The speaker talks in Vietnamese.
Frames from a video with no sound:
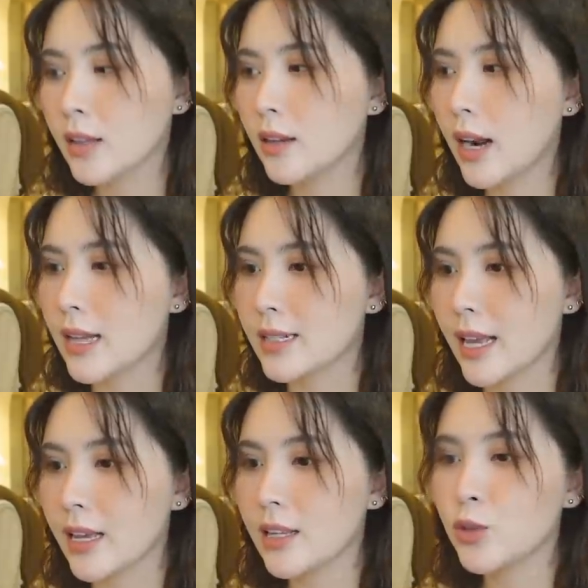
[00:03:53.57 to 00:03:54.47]
tức là
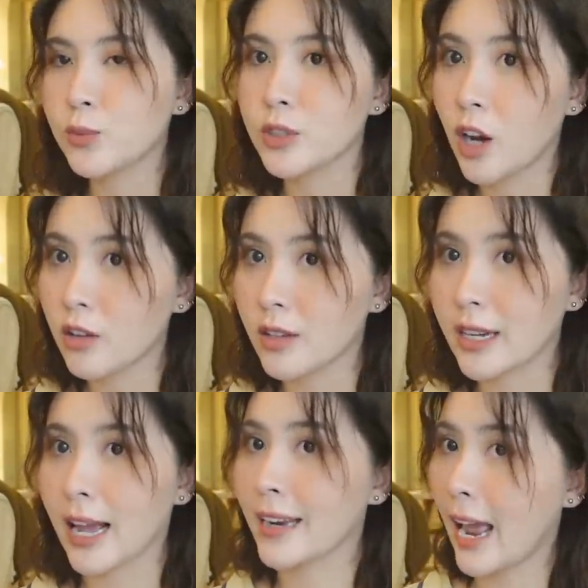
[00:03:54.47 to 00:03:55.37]
sẽ dùng cho được
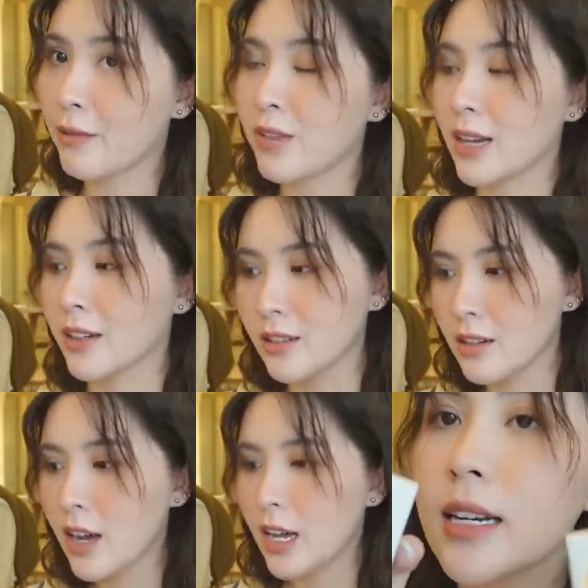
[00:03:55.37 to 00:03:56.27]
cả nam và nữ.